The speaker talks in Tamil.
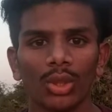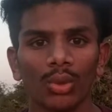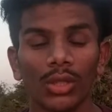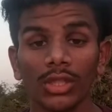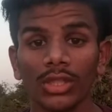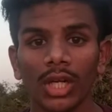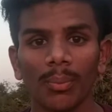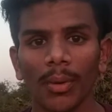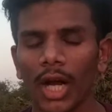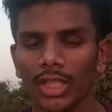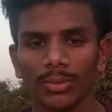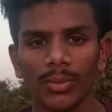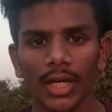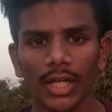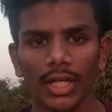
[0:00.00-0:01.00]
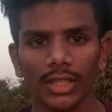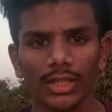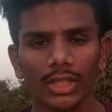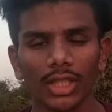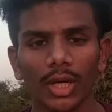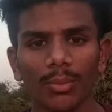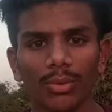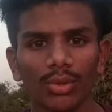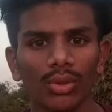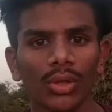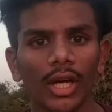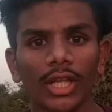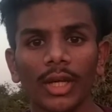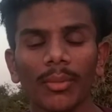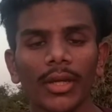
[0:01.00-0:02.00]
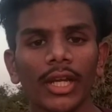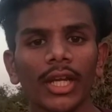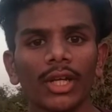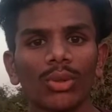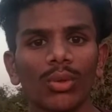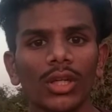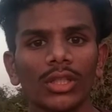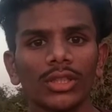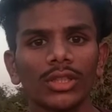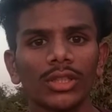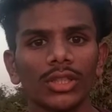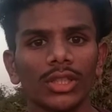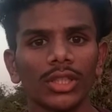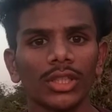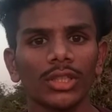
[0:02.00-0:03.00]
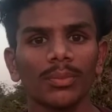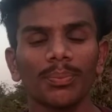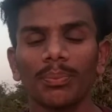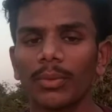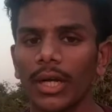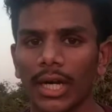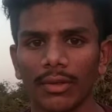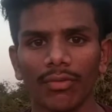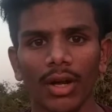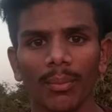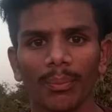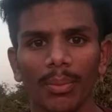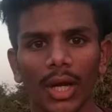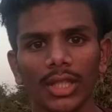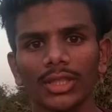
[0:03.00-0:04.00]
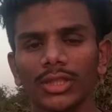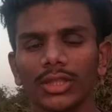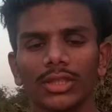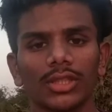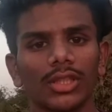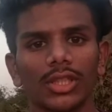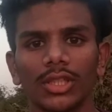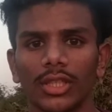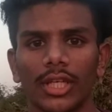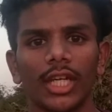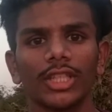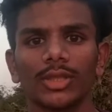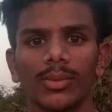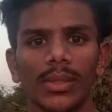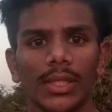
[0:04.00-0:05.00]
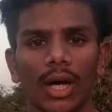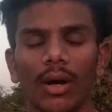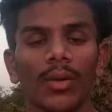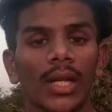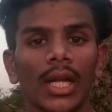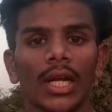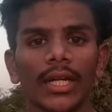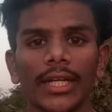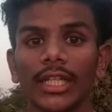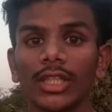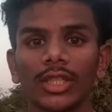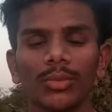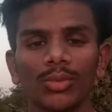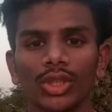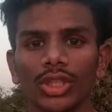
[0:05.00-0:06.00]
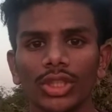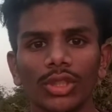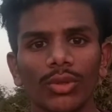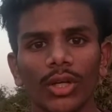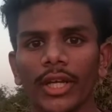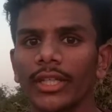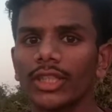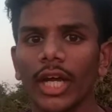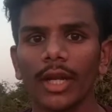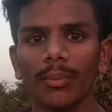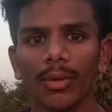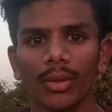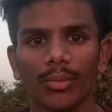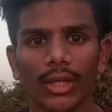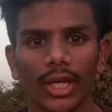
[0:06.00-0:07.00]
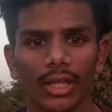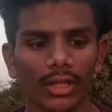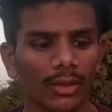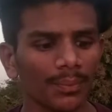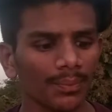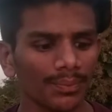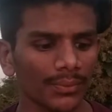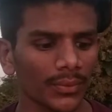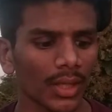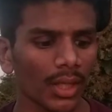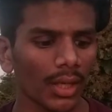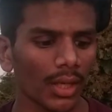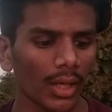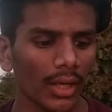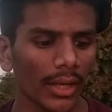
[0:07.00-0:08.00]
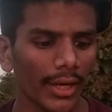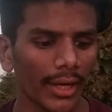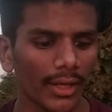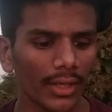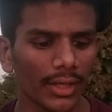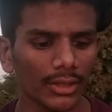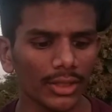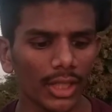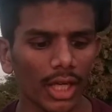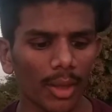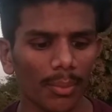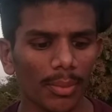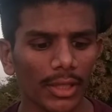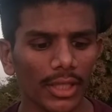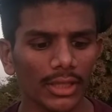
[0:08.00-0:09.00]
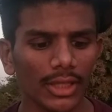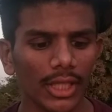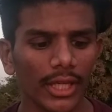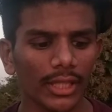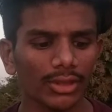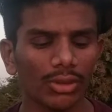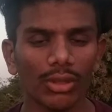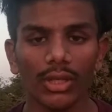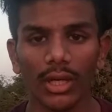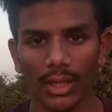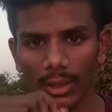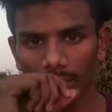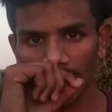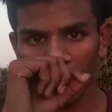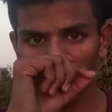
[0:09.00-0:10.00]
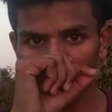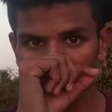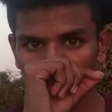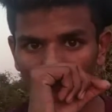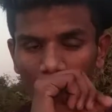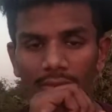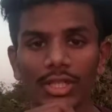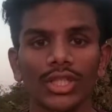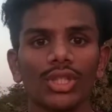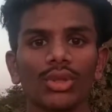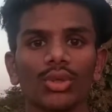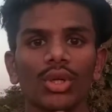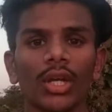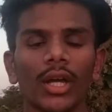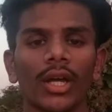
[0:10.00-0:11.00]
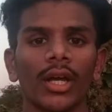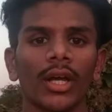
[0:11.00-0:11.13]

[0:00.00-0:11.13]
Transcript: டுவெல்த்தில் பாஸ் மார்க் எடுத்திருந்தா போதும் அதே மாதிரி டுவெல்த்து கன்ஃபார்ம் பாஸ் எலிஜிபிள் தான் டென்த்து முடிச்சுட்டு உடனே ஜாயின் பண்ண முடியாது என்ட்ரன்ஸ் அண்ட் அப்ளிகேஷன் டேட் சொல்லுங்கள் இந்த வருஷத்தோட